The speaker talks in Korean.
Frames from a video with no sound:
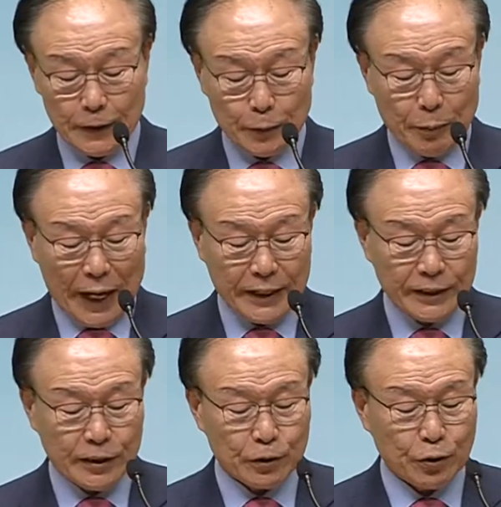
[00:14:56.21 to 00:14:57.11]
마귀
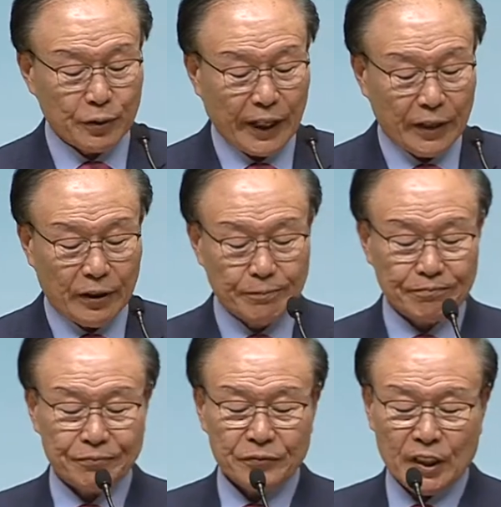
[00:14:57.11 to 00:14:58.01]
처소인데요.
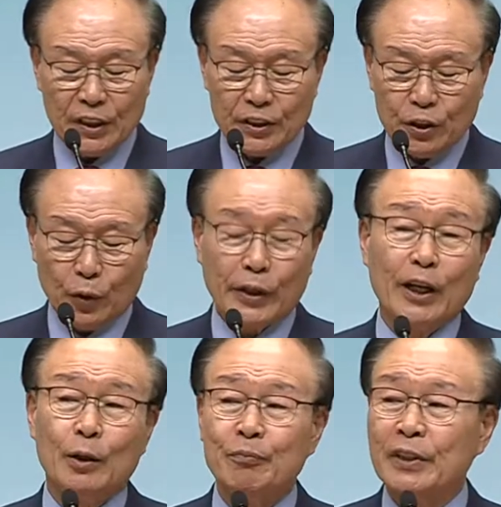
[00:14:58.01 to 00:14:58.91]
지옥에
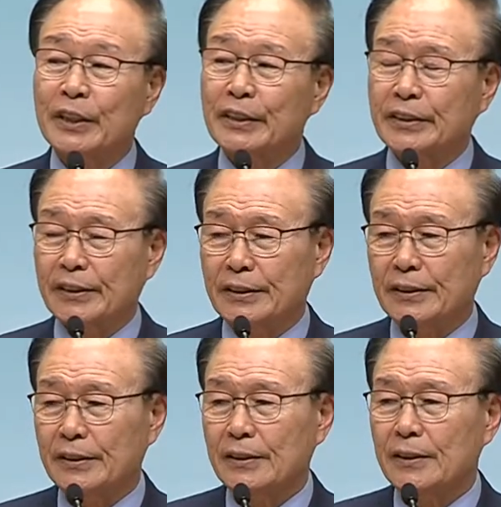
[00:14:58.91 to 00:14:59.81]
없는 것은
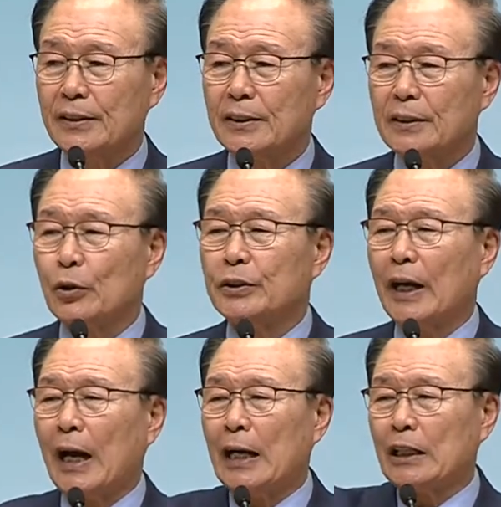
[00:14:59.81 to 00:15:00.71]
그곳에
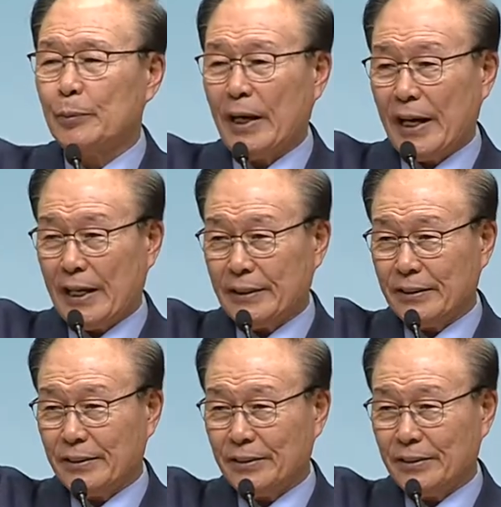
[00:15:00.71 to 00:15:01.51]
하나님이 안 계시죠.